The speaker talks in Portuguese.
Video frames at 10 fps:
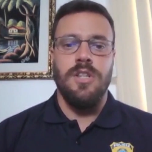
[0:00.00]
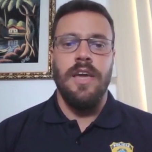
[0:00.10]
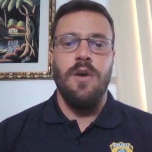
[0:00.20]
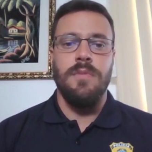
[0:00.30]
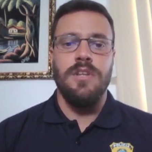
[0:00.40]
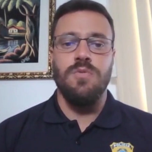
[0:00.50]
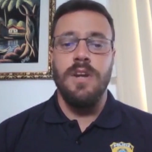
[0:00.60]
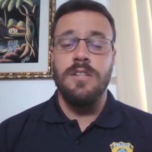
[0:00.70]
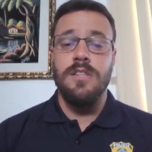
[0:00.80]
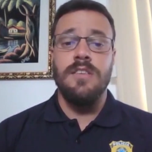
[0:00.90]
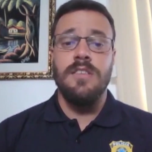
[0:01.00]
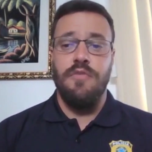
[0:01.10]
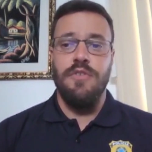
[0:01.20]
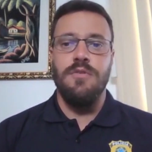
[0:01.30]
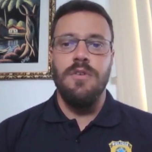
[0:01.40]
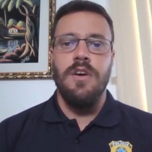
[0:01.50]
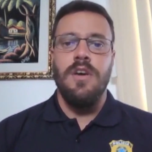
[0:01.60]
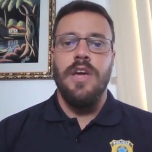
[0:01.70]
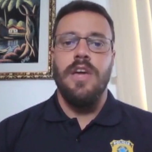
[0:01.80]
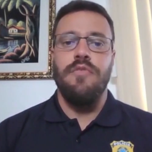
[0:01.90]
tem realmente um grande desafio
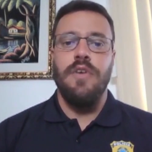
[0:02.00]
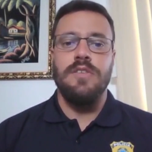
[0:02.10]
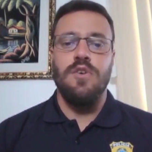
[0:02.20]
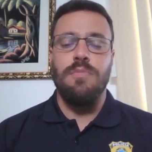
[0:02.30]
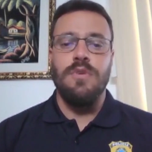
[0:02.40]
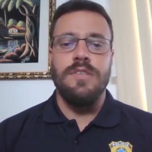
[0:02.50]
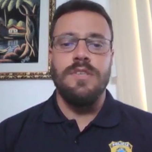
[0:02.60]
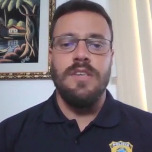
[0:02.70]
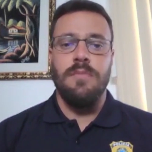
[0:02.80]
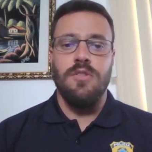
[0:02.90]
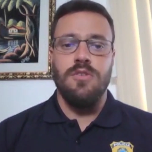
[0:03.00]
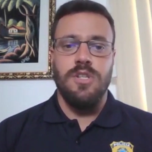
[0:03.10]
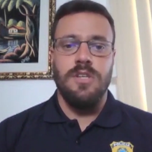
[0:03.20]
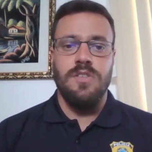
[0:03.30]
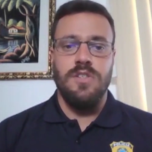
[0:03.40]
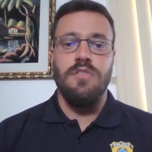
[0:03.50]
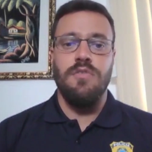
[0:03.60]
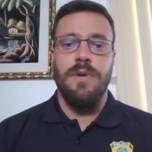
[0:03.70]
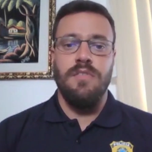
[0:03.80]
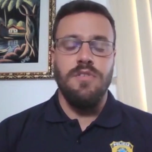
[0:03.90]
em fazer o policiamento
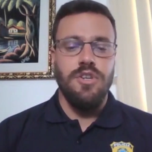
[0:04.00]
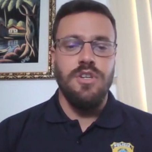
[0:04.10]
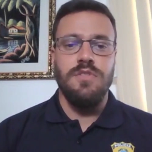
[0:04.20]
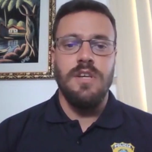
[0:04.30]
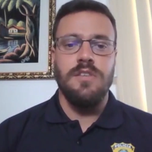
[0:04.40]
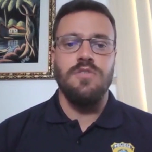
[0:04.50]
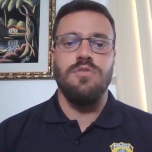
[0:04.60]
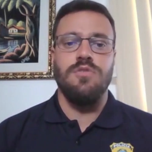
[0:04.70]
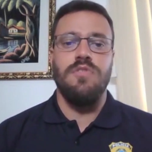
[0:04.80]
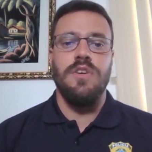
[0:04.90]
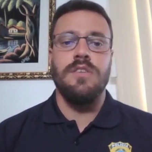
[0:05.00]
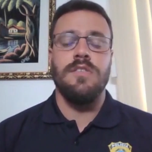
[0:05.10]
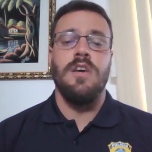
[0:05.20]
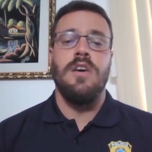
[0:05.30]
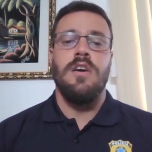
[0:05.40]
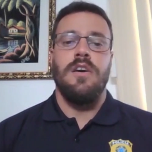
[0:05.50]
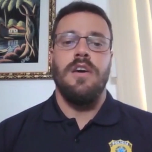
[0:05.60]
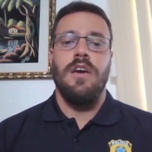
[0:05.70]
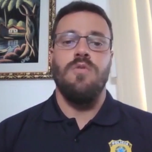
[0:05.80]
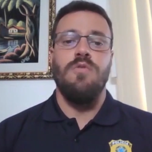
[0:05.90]
ostensivo, preventivo dessas rodovias,
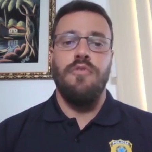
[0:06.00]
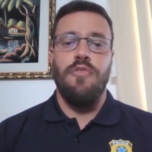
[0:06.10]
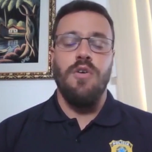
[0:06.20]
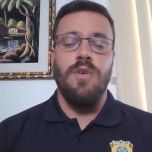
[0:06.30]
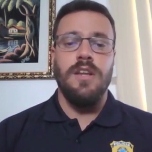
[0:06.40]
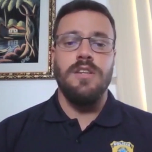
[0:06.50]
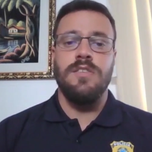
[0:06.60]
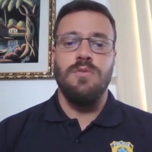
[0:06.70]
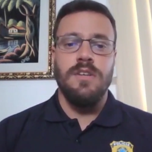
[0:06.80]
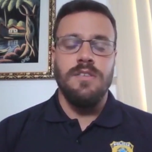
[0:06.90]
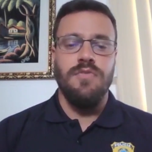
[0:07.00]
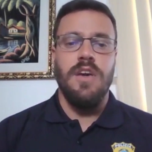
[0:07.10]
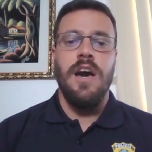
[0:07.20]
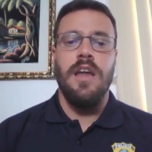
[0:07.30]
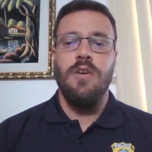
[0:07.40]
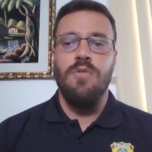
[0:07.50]
é, com foco ali de segurança viária,